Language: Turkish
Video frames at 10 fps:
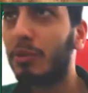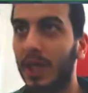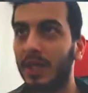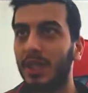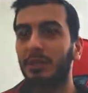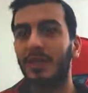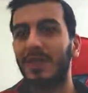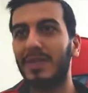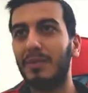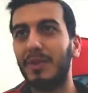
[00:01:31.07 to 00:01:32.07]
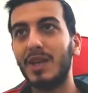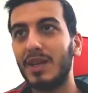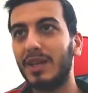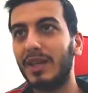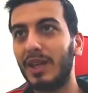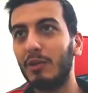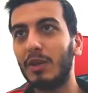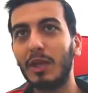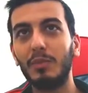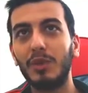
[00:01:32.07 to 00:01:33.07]
Gerçek birisi ama Genel
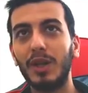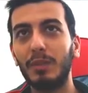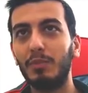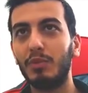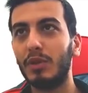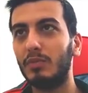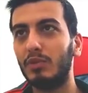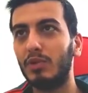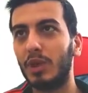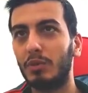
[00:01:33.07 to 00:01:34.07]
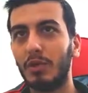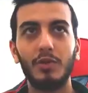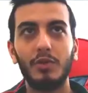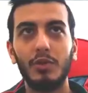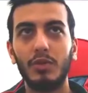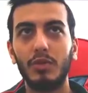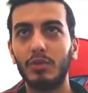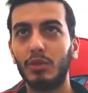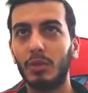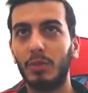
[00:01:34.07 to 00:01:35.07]
olarak buraya hep bunu atıyorlar. Şu,
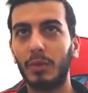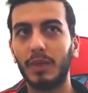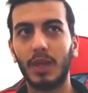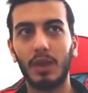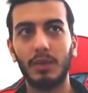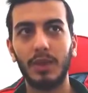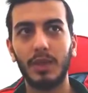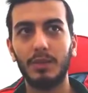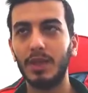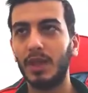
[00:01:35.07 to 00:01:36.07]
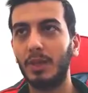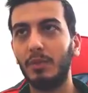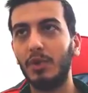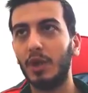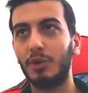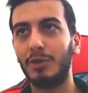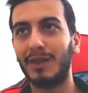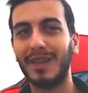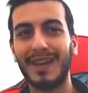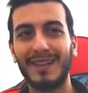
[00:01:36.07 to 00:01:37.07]
şu an papıt kalmadı elimizde de hep onu atıyorlar yani.